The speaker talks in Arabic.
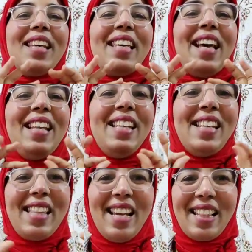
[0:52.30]
كاع
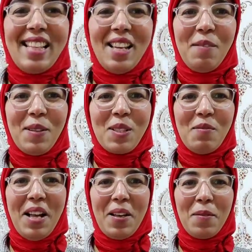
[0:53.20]
اللي دارت ليا
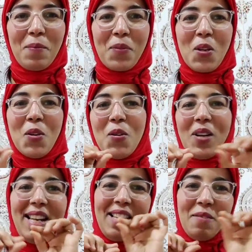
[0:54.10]
البصمه
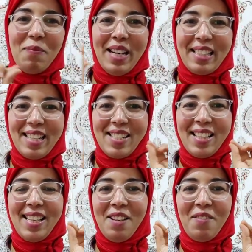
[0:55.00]
وكاع اللي
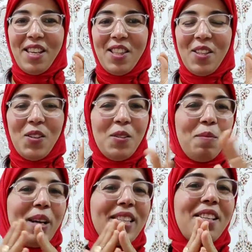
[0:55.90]
بارطاجات ليا الفيديو
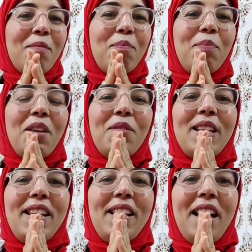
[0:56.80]
بغيت ربي
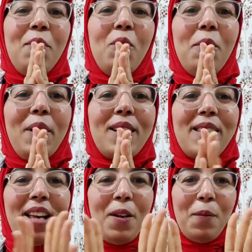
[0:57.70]
يفتح لك ابواب
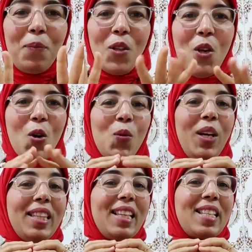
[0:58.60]
الرزق
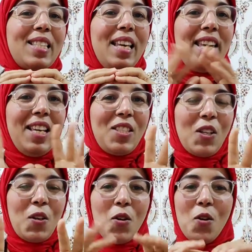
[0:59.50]
ويعطيك
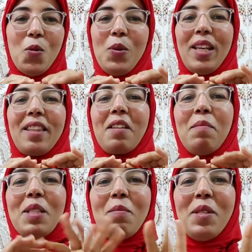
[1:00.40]
صحيحتك ويعطيك
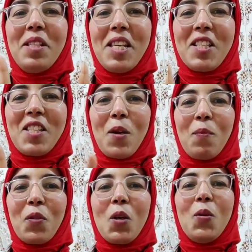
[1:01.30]
ما تمنيتي
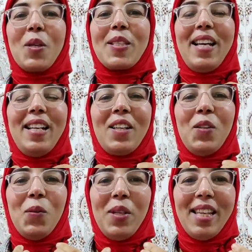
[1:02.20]
ويصلح لك
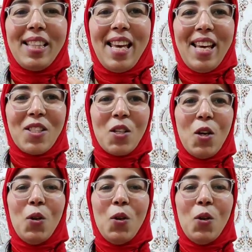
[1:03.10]
الوليدات